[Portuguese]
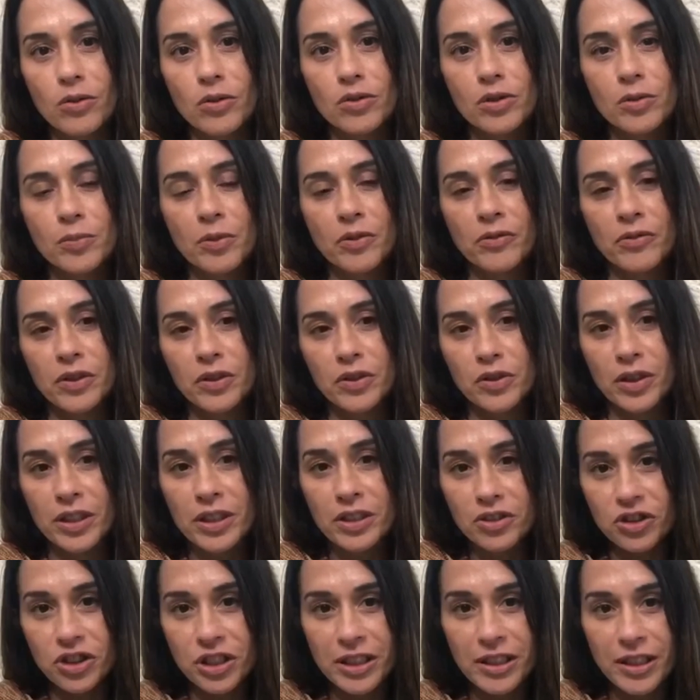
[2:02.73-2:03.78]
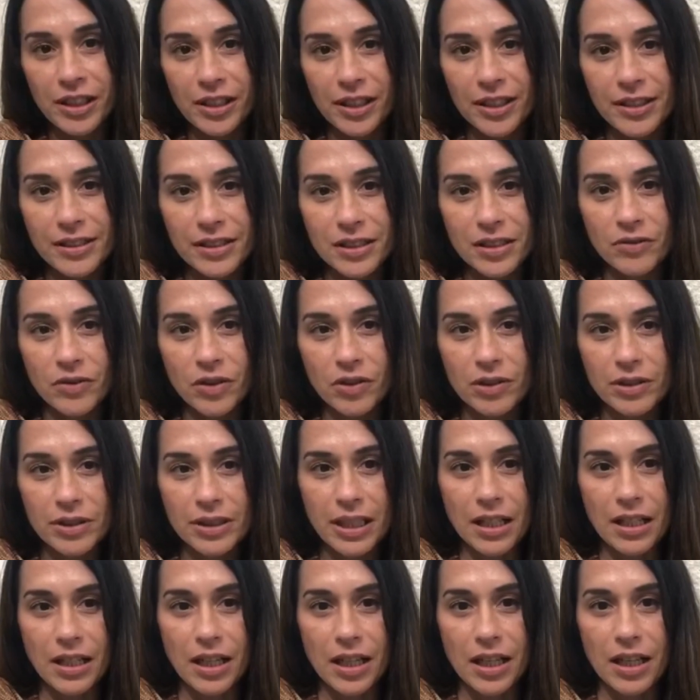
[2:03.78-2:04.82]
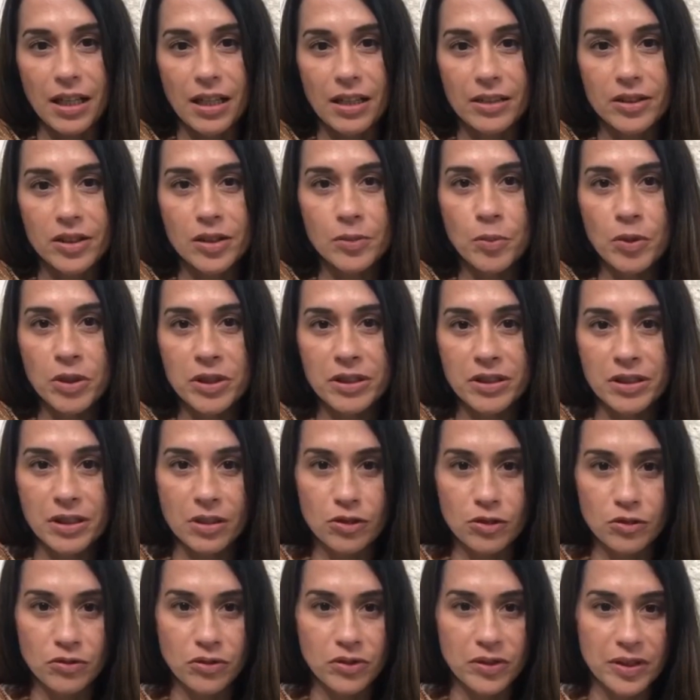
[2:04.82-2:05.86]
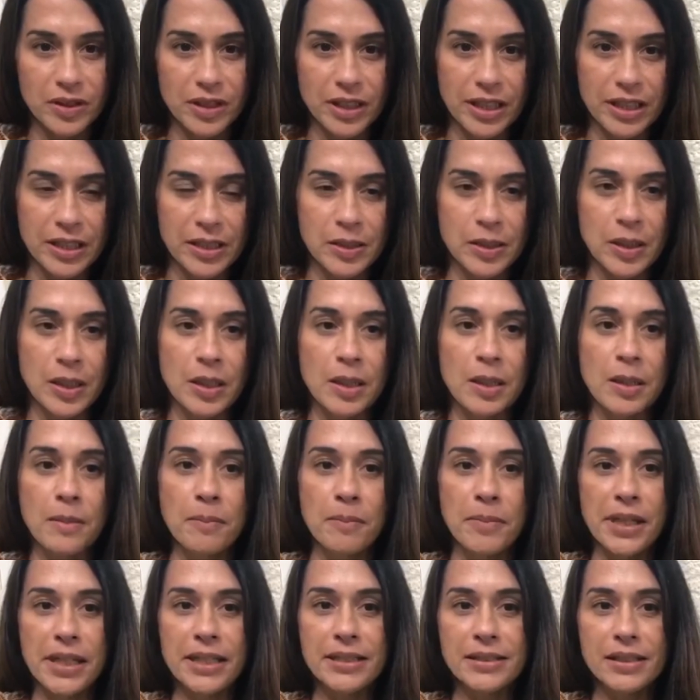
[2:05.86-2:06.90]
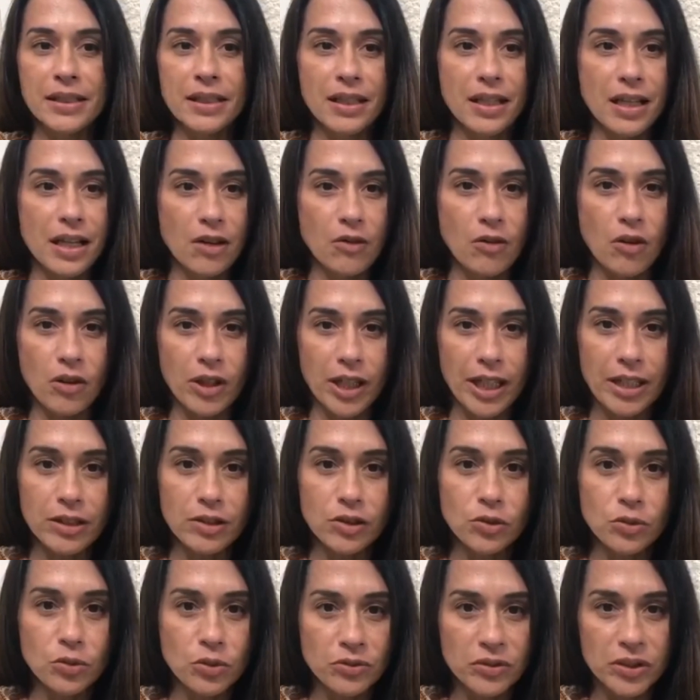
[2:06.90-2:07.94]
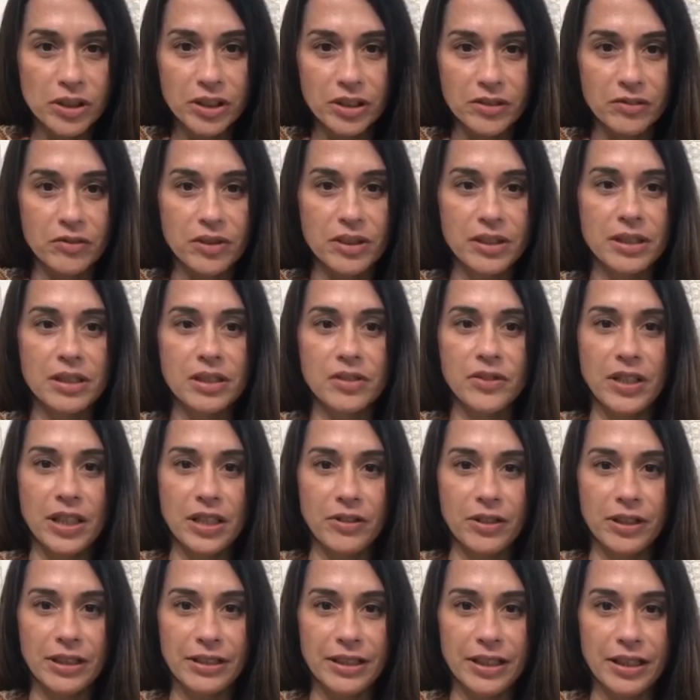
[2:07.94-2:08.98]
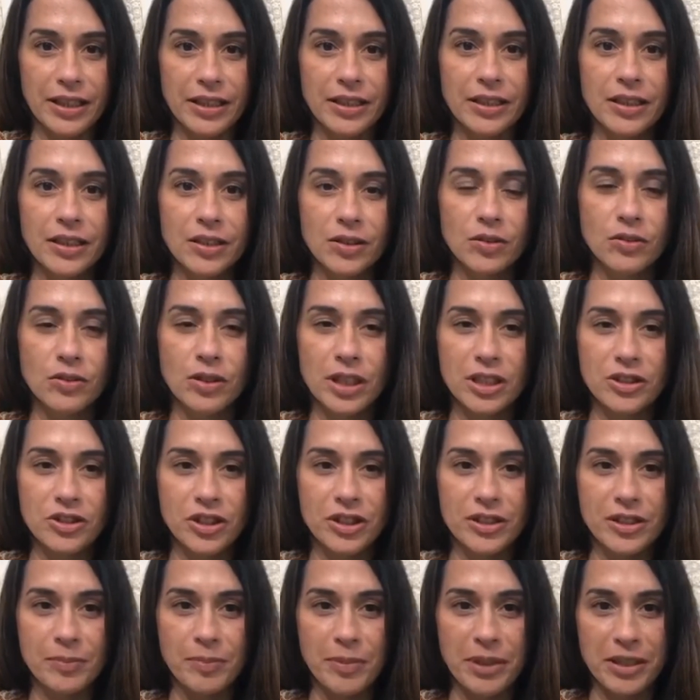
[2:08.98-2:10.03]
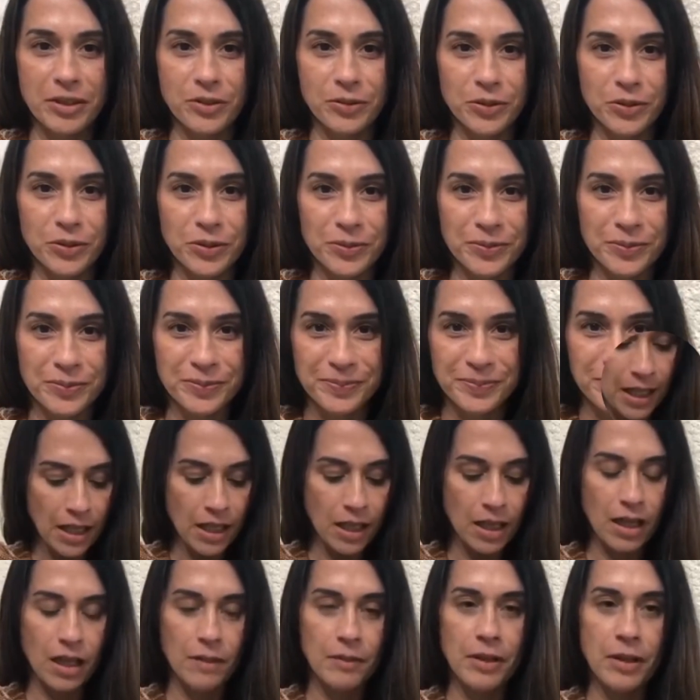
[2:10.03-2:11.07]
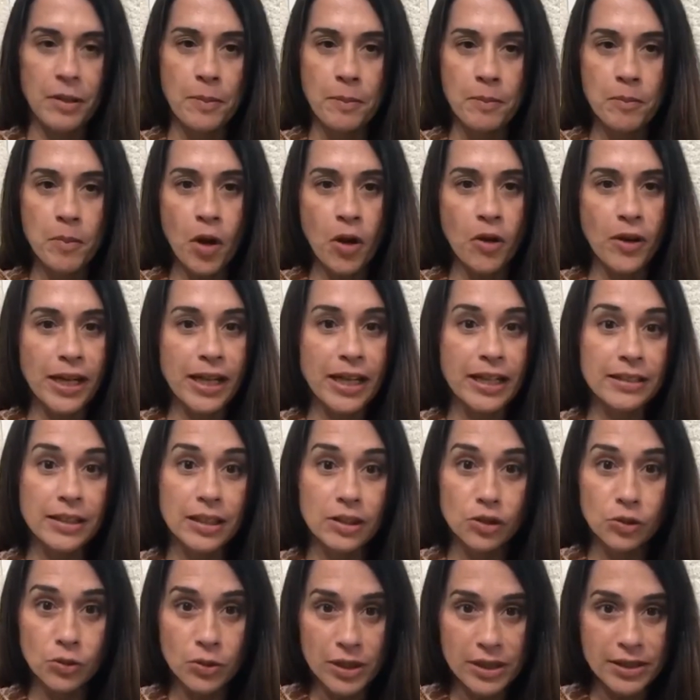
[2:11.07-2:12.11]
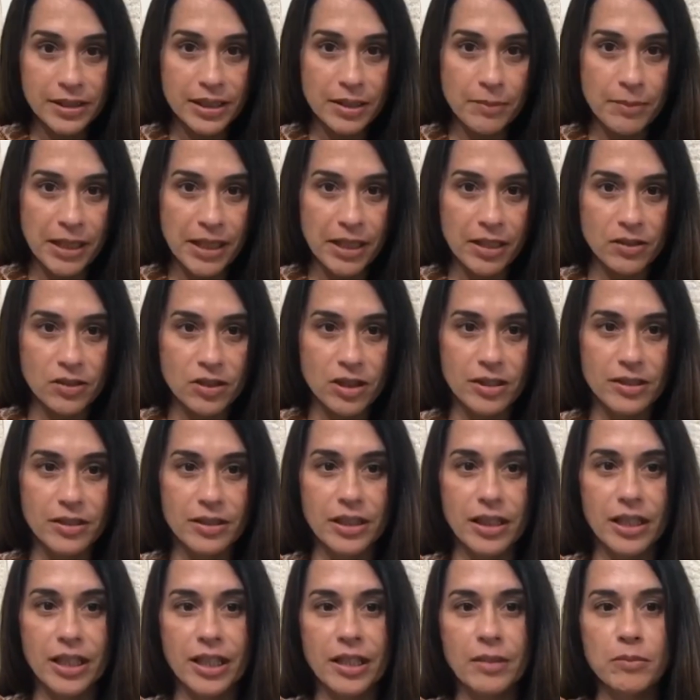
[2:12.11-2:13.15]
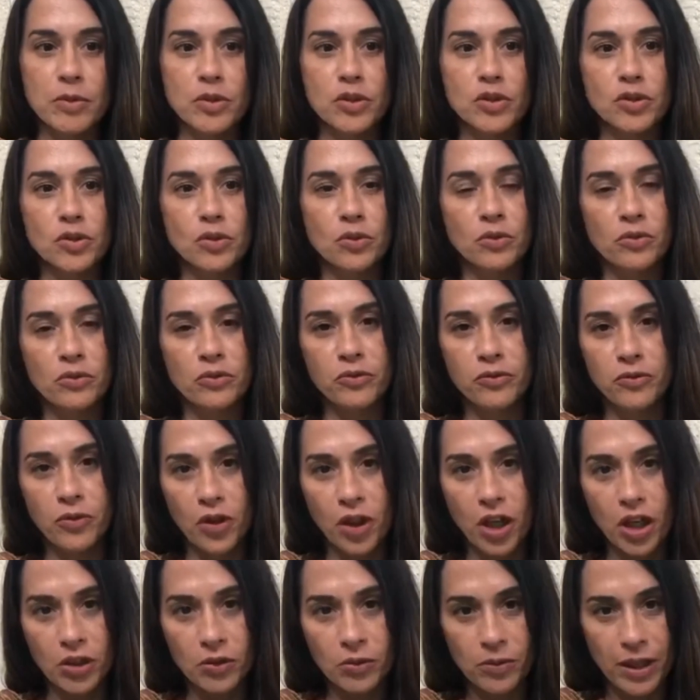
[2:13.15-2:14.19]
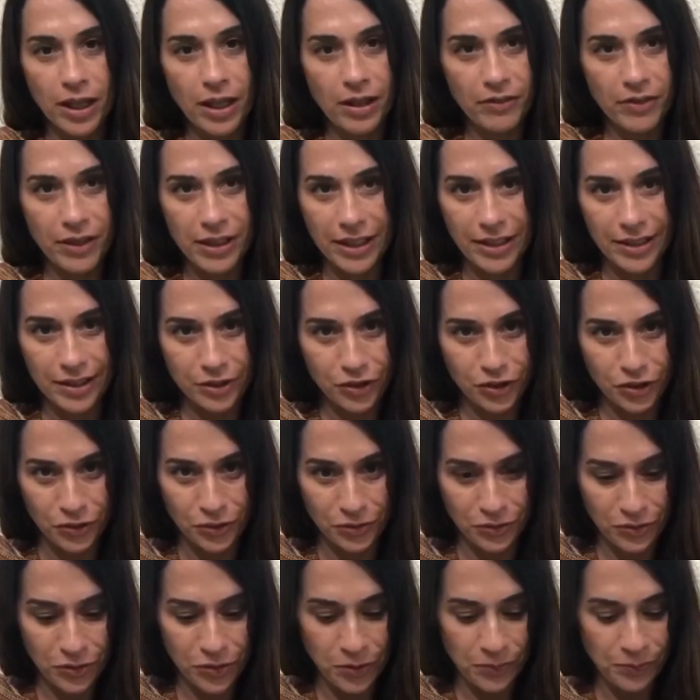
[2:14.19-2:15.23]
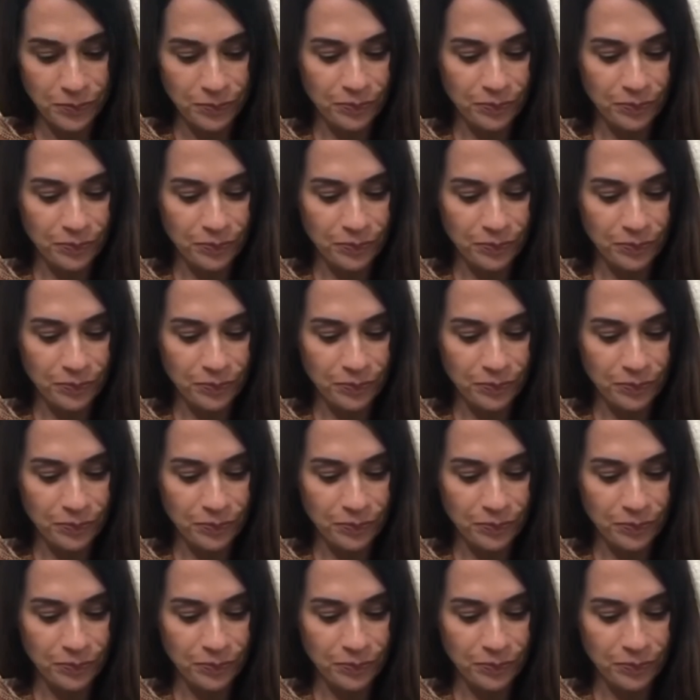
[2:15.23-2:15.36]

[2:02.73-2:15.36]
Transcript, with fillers: os professores de inglês que vão estar lá à disposição de vocês para sanar qualquer dúvida que vocês venham a ter durante esse período. Bom, a cada duas semanas nós teremos um fórum avaliativo.